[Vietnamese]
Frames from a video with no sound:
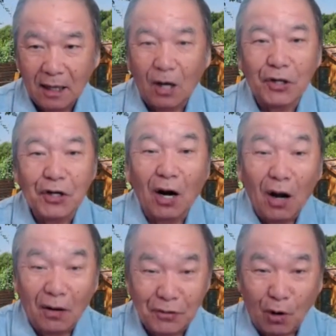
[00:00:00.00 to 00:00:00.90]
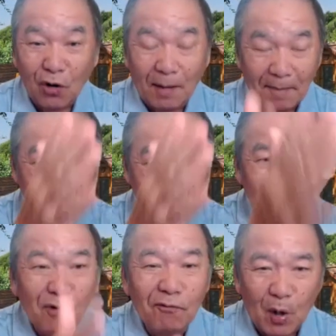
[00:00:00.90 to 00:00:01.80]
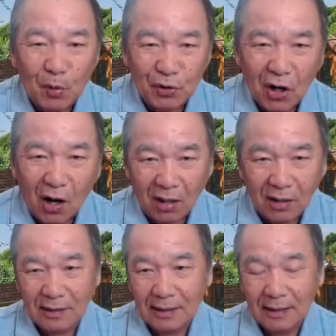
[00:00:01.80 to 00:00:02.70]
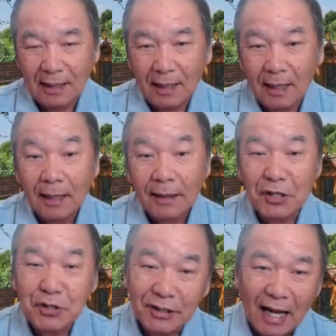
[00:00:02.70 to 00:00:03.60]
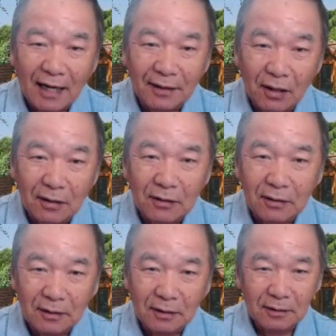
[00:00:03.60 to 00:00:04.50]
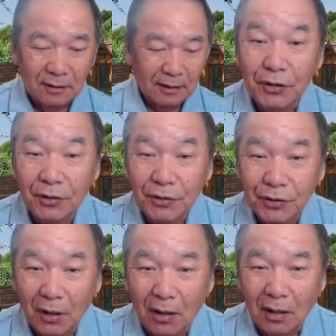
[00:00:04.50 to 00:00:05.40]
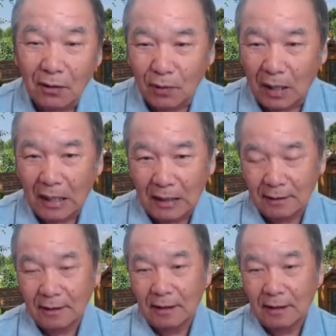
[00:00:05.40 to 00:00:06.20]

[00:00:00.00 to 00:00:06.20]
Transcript: họ cho lòn độ là mà chỉ phú phong đoàn thế chúng ta lên đó cho và